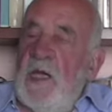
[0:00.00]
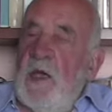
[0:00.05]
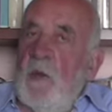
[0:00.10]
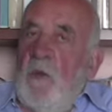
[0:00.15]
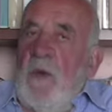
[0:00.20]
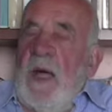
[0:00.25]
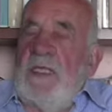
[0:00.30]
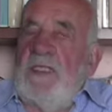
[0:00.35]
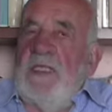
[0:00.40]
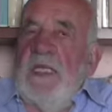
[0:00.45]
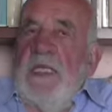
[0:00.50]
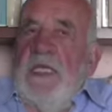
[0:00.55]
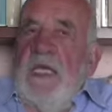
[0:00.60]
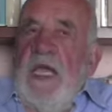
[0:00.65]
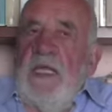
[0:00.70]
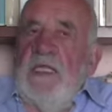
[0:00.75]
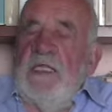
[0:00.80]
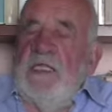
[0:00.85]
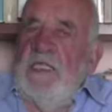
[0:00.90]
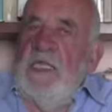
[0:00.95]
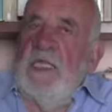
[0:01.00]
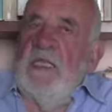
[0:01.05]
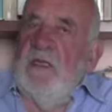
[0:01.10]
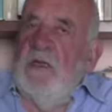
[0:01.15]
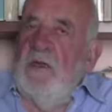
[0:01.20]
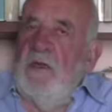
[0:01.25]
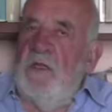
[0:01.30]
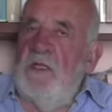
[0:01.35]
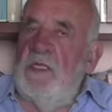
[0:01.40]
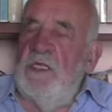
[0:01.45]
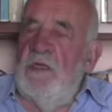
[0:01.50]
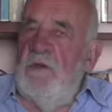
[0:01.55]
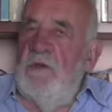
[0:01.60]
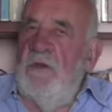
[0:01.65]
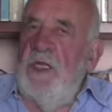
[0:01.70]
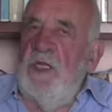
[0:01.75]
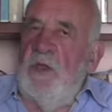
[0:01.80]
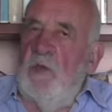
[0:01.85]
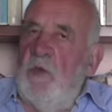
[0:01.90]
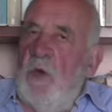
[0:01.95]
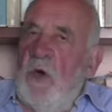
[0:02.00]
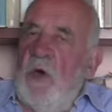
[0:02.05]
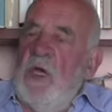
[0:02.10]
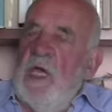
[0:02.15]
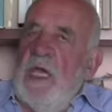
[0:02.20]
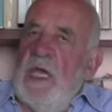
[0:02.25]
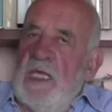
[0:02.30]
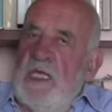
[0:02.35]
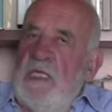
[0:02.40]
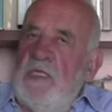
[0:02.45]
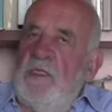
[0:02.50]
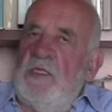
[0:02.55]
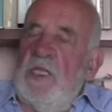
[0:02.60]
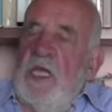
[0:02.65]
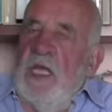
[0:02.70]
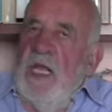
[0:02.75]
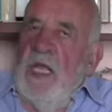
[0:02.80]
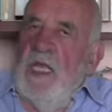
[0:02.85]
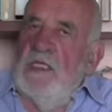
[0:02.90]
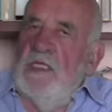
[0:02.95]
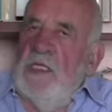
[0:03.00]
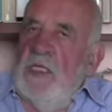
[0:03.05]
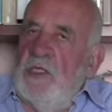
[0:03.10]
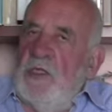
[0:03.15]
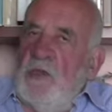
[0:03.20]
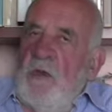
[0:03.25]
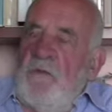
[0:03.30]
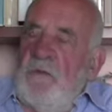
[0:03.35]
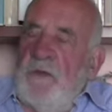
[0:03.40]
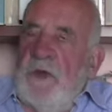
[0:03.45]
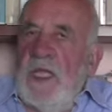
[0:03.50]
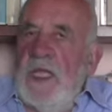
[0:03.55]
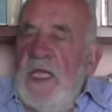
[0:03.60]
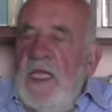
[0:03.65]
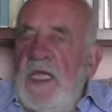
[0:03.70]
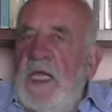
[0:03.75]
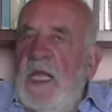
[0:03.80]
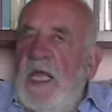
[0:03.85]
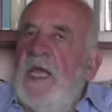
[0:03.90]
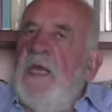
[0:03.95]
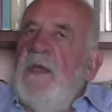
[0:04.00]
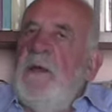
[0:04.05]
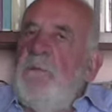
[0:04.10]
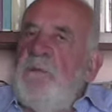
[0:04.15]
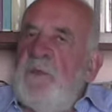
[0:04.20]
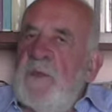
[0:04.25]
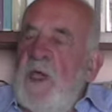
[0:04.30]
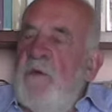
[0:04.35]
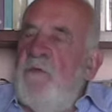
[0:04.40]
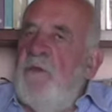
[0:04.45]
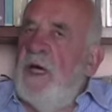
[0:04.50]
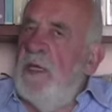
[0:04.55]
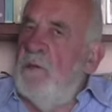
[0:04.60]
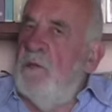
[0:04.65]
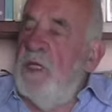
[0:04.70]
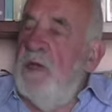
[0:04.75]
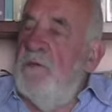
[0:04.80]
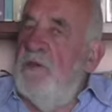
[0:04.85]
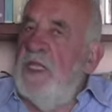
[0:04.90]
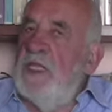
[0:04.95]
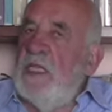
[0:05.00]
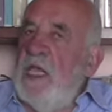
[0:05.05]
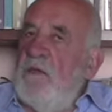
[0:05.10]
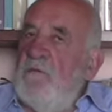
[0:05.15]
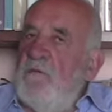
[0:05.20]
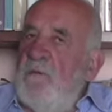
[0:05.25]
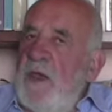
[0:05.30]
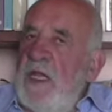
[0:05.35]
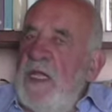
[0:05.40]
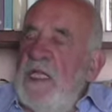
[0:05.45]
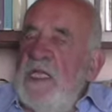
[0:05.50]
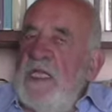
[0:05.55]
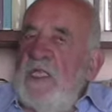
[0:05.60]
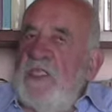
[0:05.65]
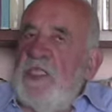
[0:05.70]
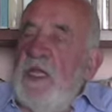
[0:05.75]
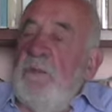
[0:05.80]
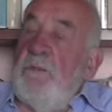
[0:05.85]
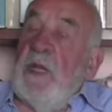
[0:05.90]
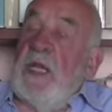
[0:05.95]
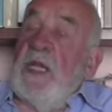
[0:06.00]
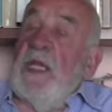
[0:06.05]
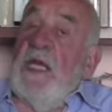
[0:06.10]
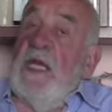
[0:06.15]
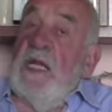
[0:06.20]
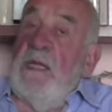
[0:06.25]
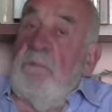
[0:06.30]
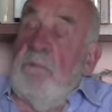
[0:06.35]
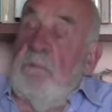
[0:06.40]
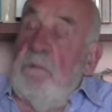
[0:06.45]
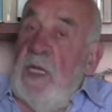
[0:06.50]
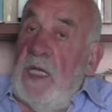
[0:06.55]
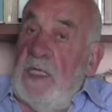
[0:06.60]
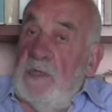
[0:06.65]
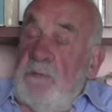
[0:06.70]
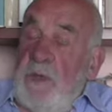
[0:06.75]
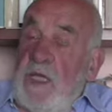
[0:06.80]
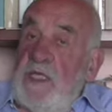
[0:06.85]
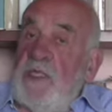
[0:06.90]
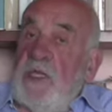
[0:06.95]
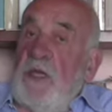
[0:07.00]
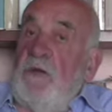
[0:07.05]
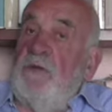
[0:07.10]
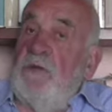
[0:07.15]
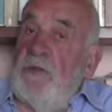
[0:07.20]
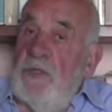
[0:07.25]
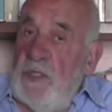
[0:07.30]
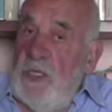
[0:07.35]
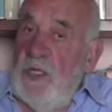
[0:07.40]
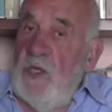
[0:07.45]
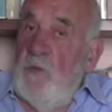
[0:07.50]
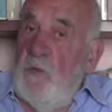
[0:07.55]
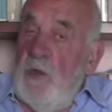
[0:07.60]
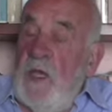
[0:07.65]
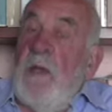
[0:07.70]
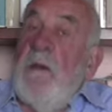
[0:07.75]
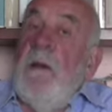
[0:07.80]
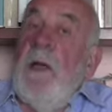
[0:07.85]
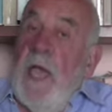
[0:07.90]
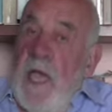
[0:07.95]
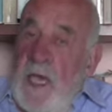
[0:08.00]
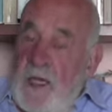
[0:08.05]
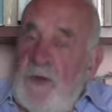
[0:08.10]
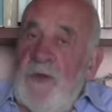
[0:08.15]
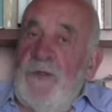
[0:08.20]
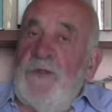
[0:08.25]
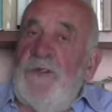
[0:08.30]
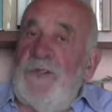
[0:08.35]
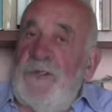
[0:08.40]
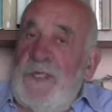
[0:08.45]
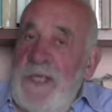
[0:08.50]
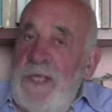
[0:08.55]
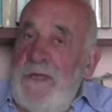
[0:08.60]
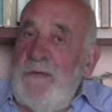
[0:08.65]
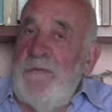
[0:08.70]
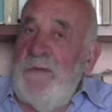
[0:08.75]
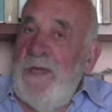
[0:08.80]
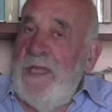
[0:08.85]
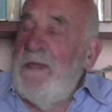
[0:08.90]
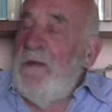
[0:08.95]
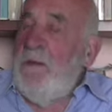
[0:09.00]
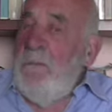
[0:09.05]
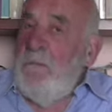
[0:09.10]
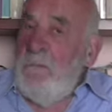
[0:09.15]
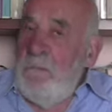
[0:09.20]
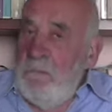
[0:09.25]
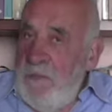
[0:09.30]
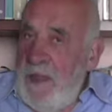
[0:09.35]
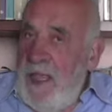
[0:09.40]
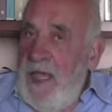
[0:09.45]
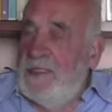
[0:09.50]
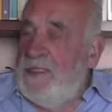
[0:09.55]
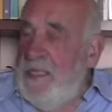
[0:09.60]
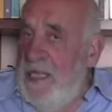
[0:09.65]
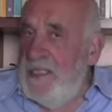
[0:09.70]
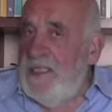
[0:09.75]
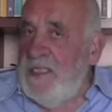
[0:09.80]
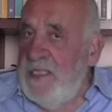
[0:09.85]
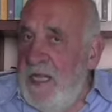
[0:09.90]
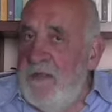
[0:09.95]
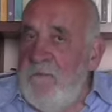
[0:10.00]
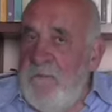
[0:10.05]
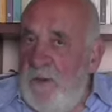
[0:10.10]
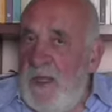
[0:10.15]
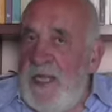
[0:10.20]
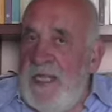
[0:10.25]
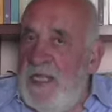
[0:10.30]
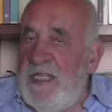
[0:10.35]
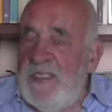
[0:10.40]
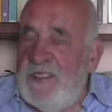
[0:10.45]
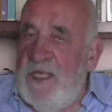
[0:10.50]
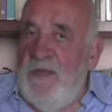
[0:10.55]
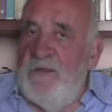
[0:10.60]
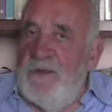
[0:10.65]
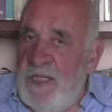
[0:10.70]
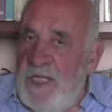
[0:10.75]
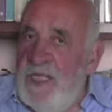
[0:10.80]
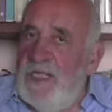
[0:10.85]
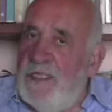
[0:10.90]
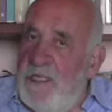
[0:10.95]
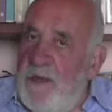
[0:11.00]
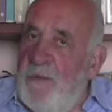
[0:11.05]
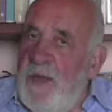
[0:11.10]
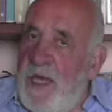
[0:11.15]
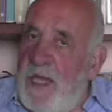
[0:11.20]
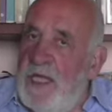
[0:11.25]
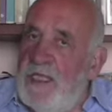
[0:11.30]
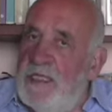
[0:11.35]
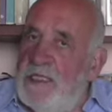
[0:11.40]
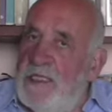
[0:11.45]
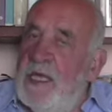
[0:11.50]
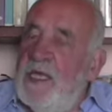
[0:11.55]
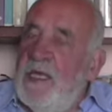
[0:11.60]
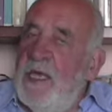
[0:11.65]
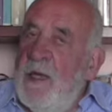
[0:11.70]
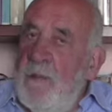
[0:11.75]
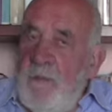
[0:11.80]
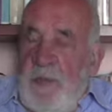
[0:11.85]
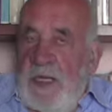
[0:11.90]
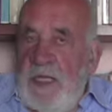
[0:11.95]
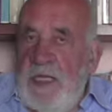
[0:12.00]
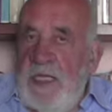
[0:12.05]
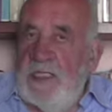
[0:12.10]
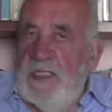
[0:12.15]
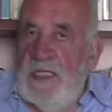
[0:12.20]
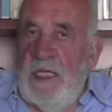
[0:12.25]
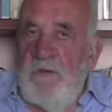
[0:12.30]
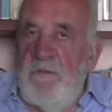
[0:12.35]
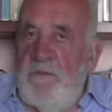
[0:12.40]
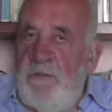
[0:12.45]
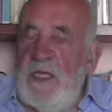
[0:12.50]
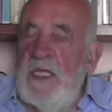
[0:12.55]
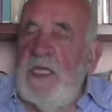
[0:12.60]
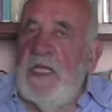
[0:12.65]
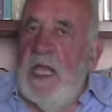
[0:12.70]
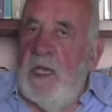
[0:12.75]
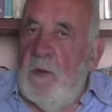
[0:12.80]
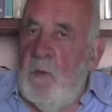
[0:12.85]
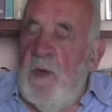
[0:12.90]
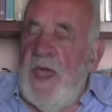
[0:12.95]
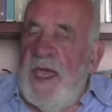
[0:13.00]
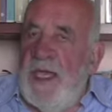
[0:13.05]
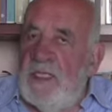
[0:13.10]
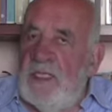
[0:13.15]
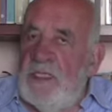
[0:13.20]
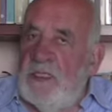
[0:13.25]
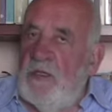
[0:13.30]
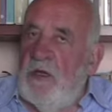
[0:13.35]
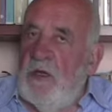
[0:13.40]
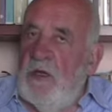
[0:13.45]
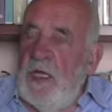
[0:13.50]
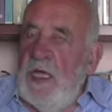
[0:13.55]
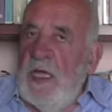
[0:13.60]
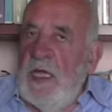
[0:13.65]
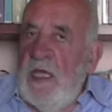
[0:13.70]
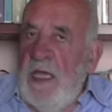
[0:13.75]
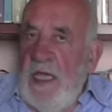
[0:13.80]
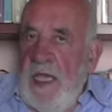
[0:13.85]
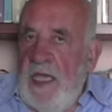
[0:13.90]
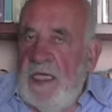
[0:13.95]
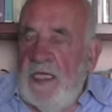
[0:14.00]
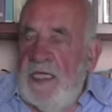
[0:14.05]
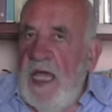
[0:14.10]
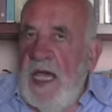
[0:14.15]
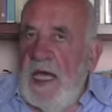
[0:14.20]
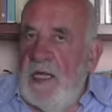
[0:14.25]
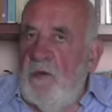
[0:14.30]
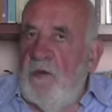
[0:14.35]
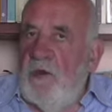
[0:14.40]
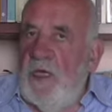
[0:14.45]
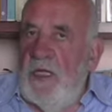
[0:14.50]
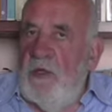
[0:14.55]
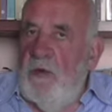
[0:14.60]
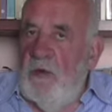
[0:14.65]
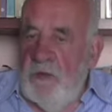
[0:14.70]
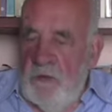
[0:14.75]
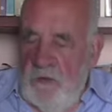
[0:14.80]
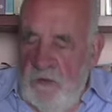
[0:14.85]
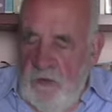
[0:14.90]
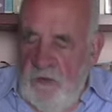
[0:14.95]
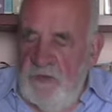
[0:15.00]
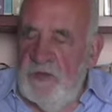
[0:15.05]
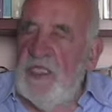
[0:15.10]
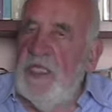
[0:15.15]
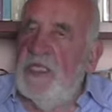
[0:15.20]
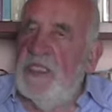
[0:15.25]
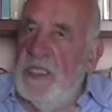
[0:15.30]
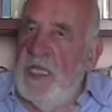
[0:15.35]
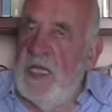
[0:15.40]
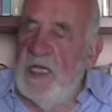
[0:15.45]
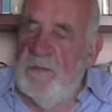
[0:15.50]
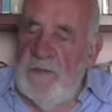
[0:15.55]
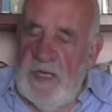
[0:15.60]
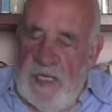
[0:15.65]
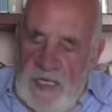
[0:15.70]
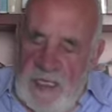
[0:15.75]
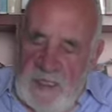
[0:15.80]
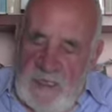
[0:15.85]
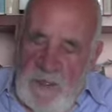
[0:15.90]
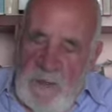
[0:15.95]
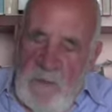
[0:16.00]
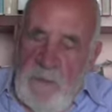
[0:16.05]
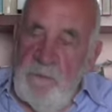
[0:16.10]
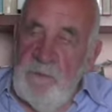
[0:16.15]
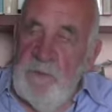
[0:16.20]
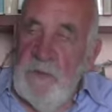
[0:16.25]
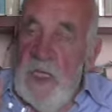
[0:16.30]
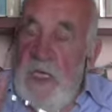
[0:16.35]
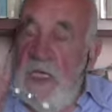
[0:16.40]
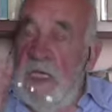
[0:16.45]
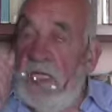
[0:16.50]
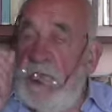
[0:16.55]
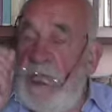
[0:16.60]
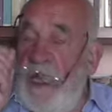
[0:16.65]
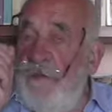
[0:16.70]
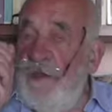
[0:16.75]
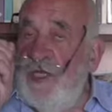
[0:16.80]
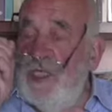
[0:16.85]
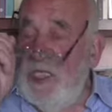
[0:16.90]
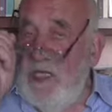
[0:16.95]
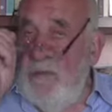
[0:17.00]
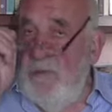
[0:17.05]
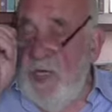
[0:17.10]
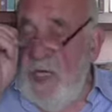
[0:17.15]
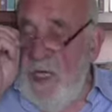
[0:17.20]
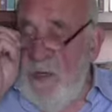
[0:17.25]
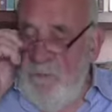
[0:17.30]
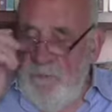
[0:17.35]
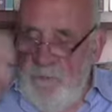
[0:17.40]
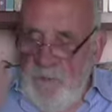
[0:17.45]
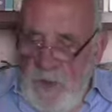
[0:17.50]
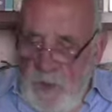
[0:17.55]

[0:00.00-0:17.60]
quasi che al singolo individuo interessi soffrire e fare una vita infelice perché la, la specie continui e continui ad essere infelice evidentemente, perché se il fine è questo è chiaro che non, non cesserà mai, il che mi sembra